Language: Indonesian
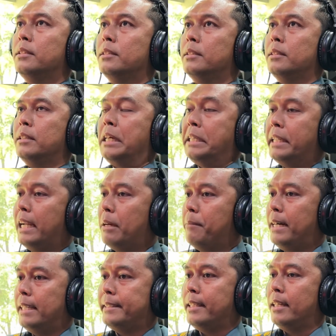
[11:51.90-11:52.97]
eh, kendala
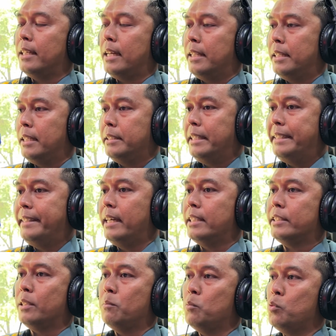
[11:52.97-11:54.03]
bahasa karena
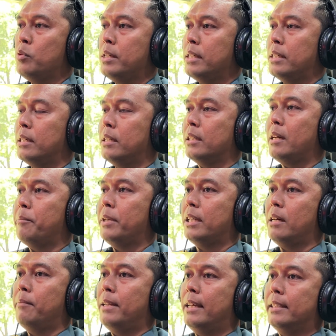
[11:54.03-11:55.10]
tidak semua
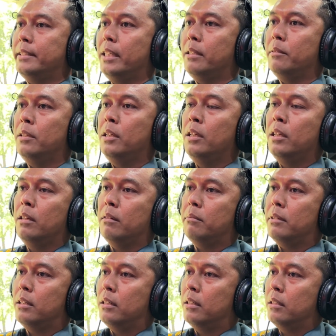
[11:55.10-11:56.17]
kapal-kapal asing
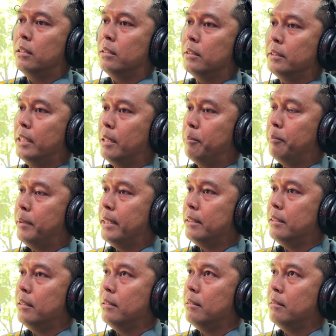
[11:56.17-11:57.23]
eh,
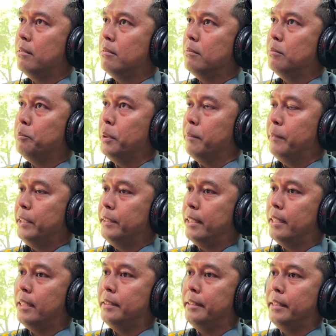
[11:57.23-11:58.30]
dapat
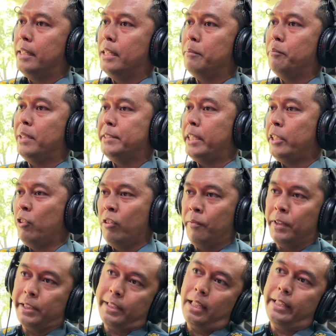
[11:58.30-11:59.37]
berbicara dengan bahasa
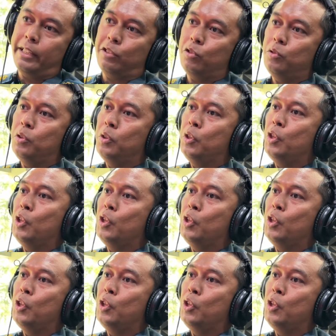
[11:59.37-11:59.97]
universal yaitu